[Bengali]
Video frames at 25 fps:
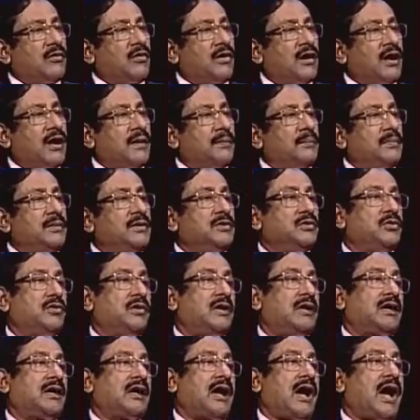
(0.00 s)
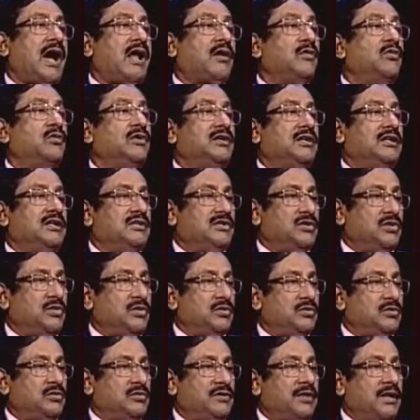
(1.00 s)
করার পিছনে কারণ কি ছিল
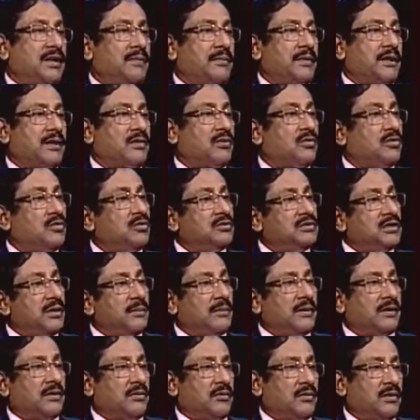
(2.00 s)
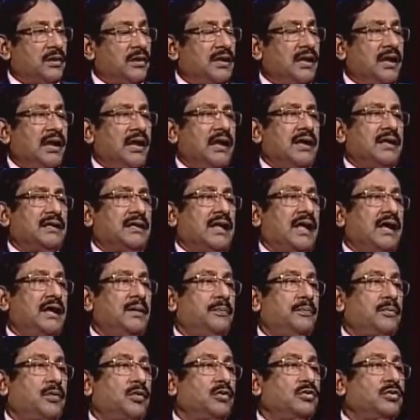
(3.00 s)
যদি আমরা খুঁজে বের করি তাহলে
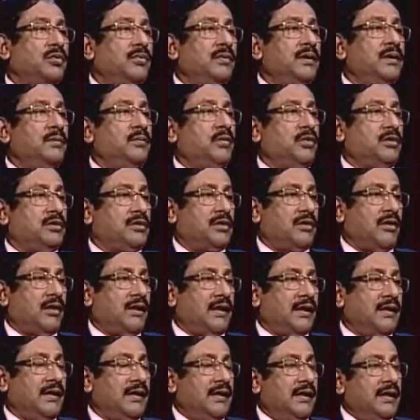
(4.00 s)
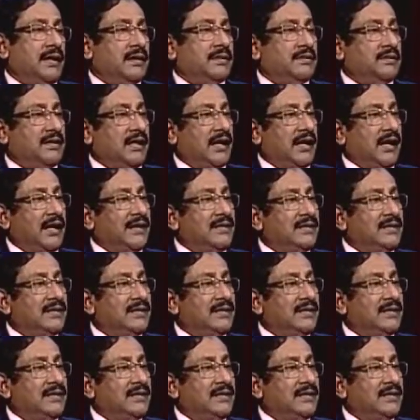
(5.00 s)
প্রথমেই বলতে হয় যে এই